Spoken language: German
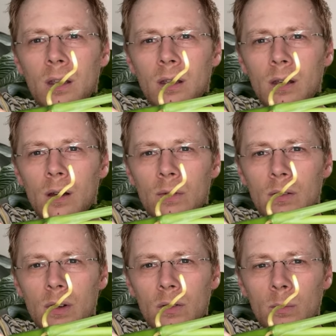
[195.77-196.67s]
Hier haben wir
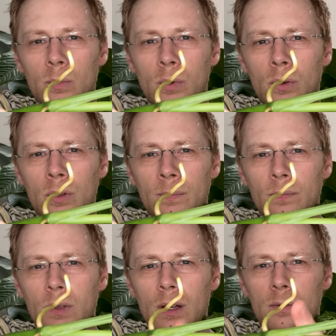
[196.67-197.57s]
den Wachstumspunkt,
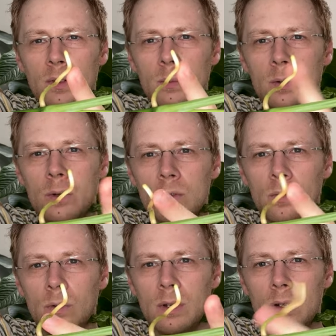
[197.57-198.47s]
hier haben wir zum Beispiel auch schon
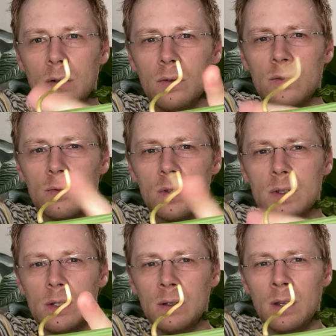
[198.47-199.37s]
so kleine
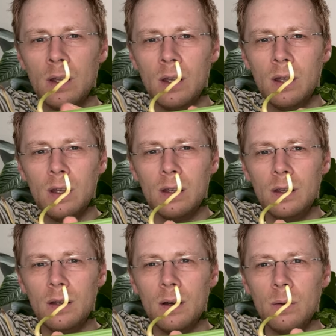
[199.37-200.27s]
Luftwurzeln.
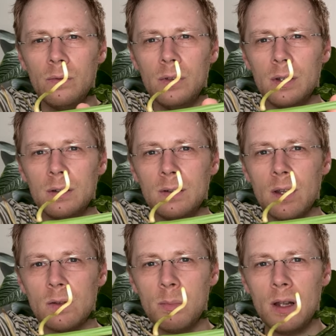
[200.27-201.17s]
Hier haben wir
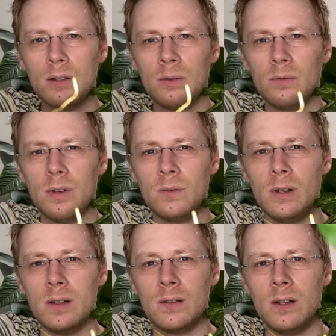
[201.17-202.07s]
das Blatt, was wir
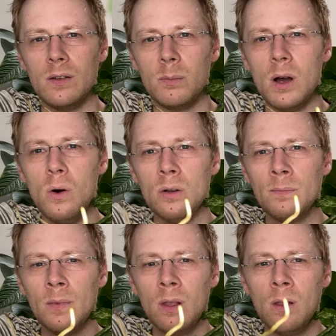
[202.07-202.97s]
letzten Endes brauchen.